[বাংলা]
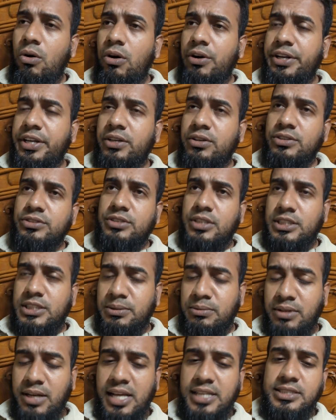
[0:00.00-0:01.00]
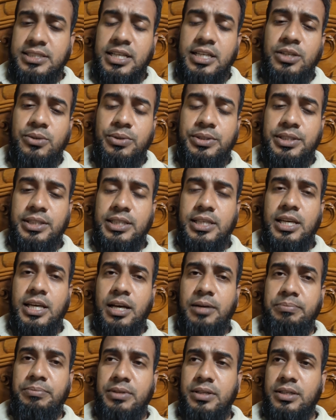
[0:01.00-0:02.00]
অনেক অঞ্চলে যেমন রাজশাহীর ওইদিকে
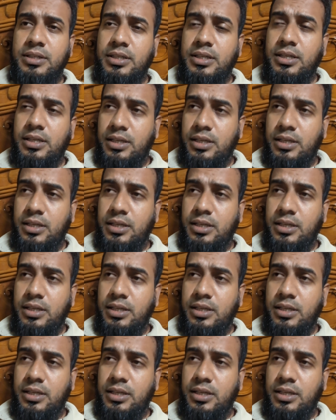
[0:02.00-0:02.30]
আপনার